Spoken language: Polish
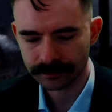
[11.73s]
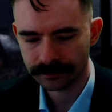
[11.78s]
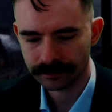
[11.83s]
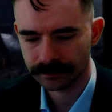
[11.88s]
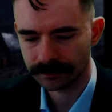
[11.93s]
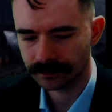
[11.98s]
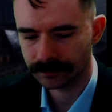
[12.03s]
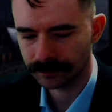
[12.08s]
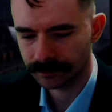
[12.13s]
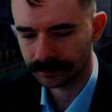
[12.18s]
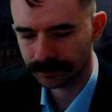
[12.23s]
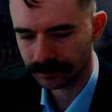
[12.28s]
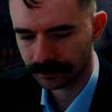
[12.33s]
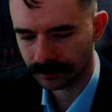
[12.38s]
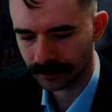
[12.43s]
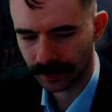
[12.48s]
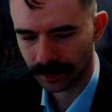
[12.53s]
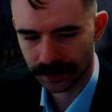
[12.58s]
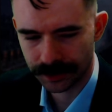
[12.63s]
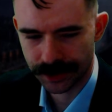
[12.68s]
Mm,
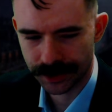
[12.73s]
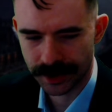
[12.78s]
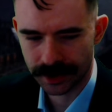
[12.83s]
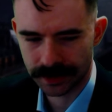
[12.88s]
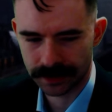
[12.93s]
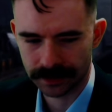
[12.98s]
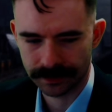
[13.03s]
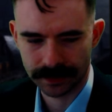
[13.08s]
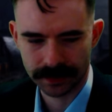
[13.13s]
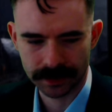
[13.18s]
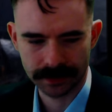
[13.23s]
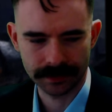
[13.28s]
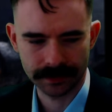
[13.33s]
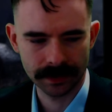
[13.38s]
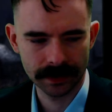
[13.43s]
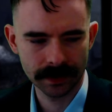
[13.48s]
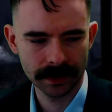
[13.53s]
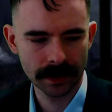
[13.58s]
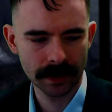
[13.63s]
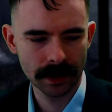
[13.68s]
tak zobaczymy.
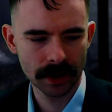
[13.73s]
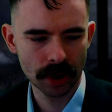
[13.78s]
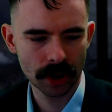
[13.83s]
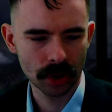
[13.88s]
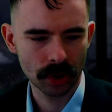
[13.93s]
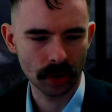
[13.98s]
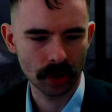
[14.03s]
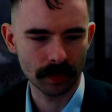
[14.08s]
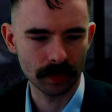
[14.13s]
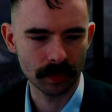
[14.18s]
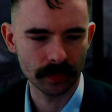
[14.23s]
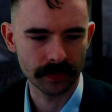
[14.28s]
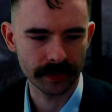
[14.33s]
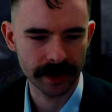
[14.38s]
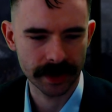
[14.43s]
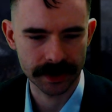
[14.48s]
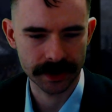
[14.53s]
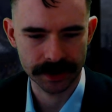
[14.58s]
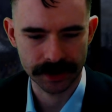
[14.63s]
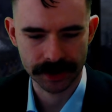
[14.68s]
Komu
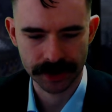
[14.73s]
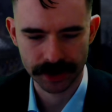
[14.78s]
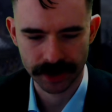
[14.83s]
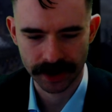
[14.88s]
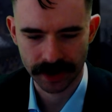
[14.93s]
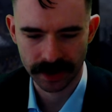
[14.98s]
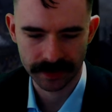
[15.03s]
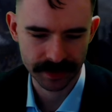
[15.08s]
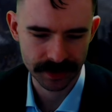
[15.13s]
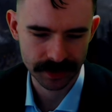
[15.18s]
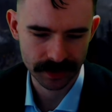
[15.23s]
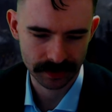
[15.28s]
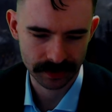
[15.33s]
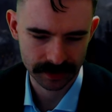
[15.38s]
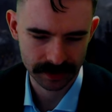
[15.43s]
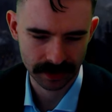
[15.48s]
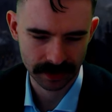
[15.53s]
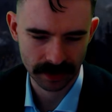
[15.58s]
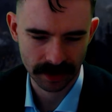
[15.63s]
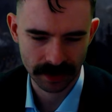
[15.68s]
wierzyć 4
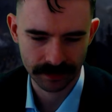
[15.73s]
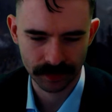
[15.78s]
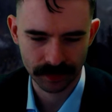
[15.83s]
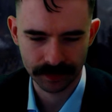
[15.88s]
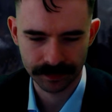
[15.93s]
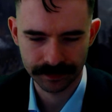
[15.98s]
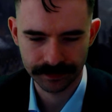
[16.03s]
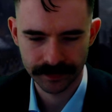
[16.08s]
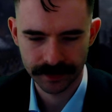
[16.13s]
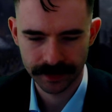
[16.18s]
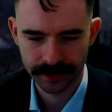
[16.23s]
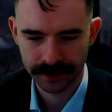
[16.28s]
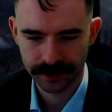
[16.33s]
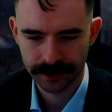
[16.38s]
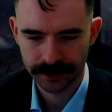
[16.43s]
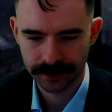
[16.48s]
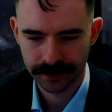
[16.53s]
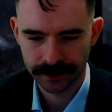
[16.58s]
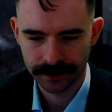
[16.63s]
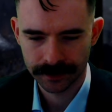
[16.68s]
miesiące temu?
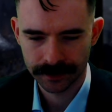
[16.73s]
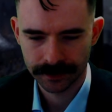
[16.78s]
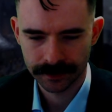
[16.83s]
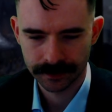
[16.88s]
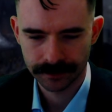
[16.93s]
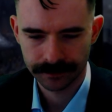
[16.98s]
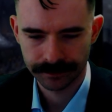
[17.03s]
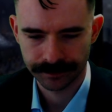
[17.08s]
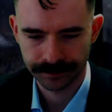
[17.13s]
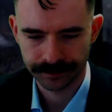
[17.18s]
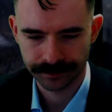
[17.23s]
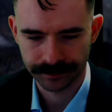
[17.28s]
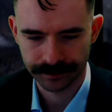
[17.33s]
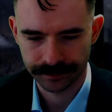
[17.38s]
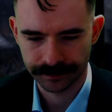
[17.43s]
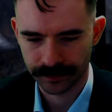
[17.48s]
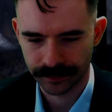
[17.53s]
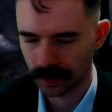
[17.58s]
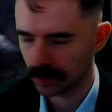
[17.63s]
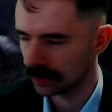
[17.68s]

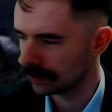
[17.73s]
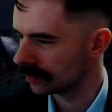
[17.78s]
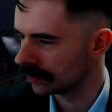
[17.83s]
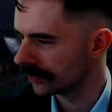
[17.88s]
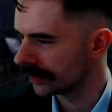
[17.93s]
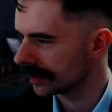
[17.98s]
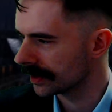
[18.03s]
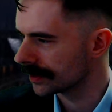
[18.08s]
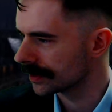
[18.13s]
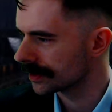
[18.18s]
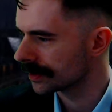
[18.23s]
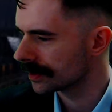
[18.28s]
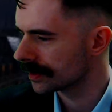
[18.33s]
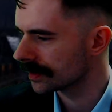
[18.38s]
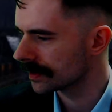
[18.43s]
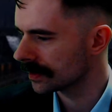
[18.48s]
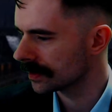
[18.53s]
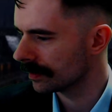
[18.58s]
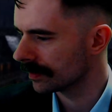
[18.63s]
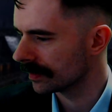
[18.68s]
Hmm, komu wierzyć?
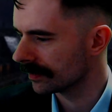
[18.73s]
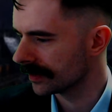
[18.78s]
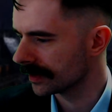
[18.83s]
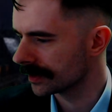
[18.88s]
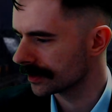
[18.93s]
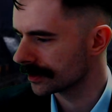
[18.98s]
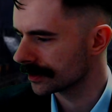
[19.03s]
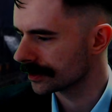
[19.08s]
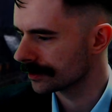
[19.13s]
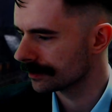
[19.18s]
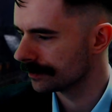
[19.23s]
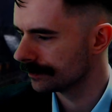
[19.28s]
Sobie wierzyć.